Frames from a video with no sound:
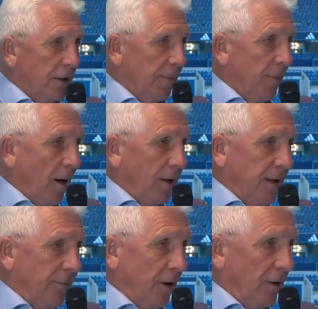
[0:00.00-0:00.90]
der mal
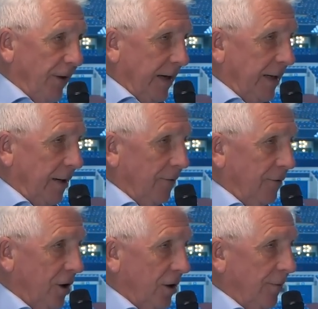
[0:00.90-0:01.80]
jemanden
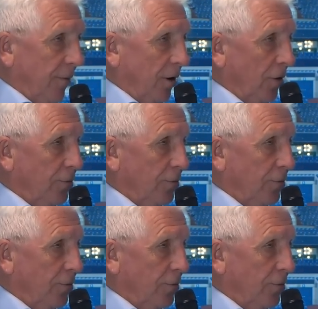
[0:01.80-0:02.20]
weglaufen kann, der mal